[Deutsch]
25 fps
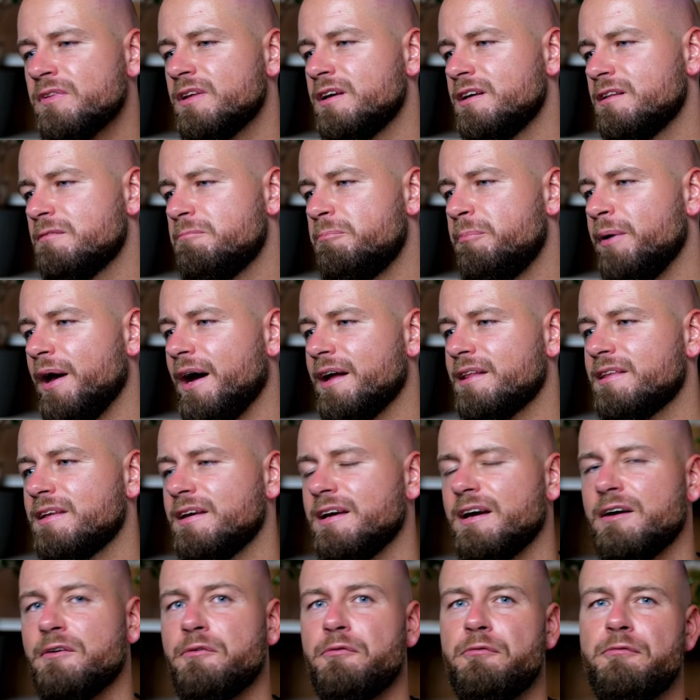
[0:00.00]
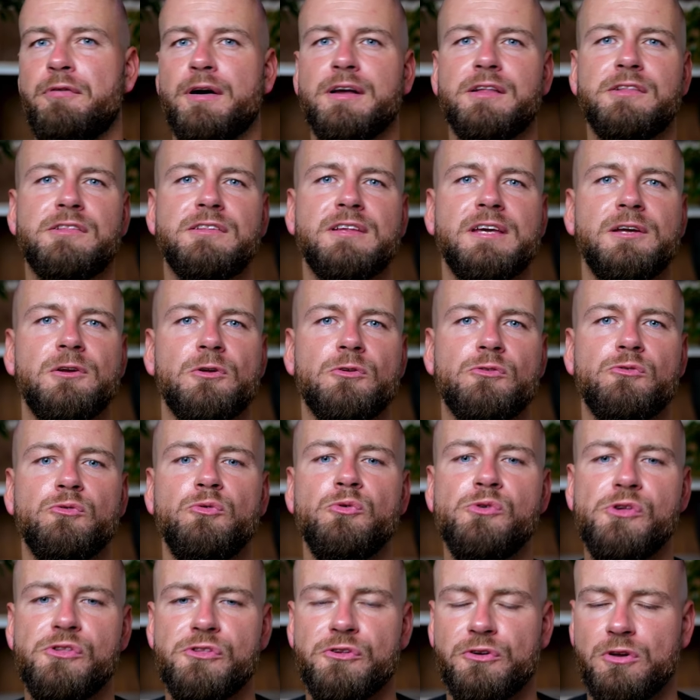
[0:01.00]
entbehrt er fast jeder
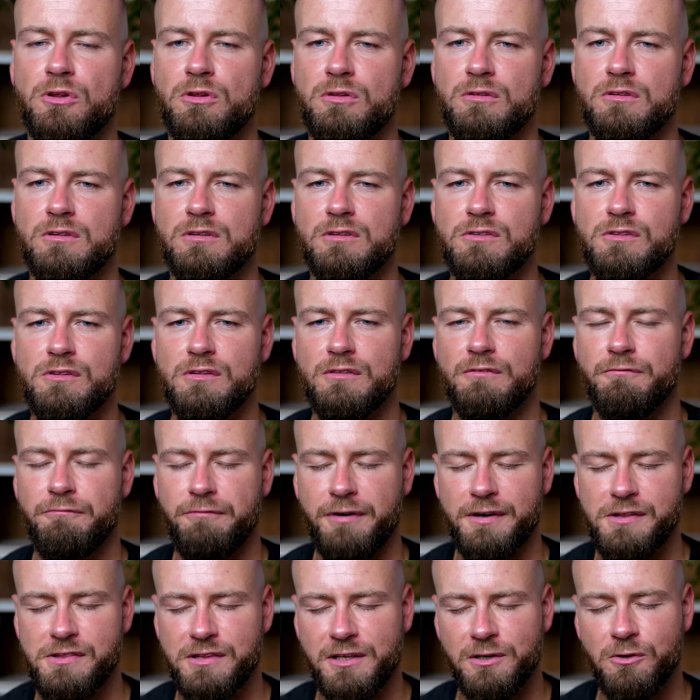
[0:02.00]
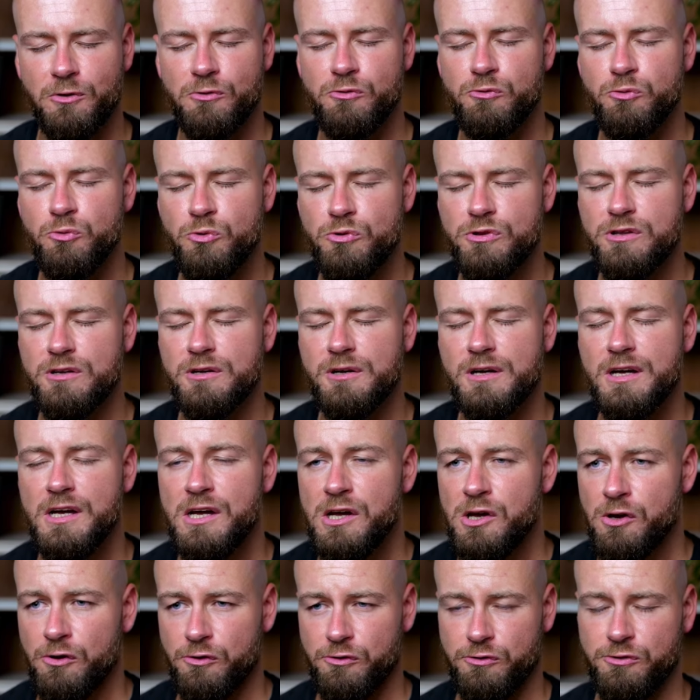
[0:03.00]
Süße, sondern fast jeder Süße,
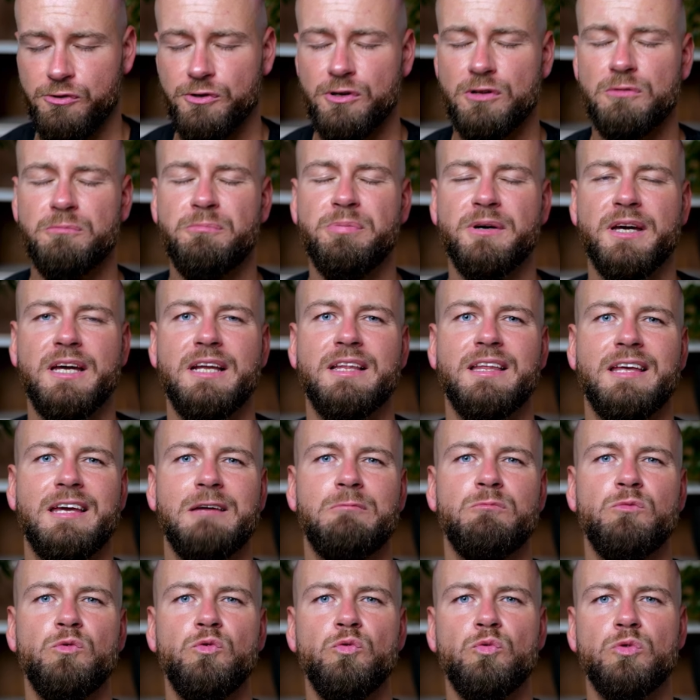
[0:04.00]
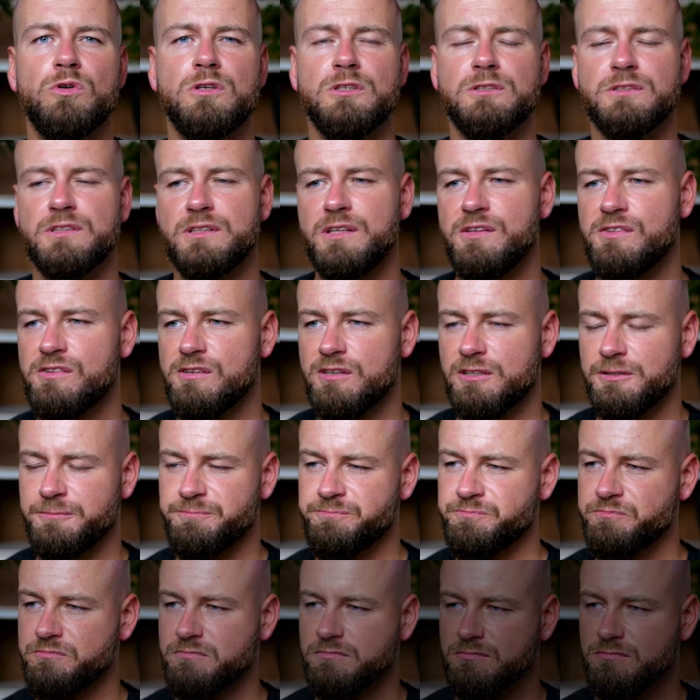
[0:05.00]
sondern bringt eben nur diese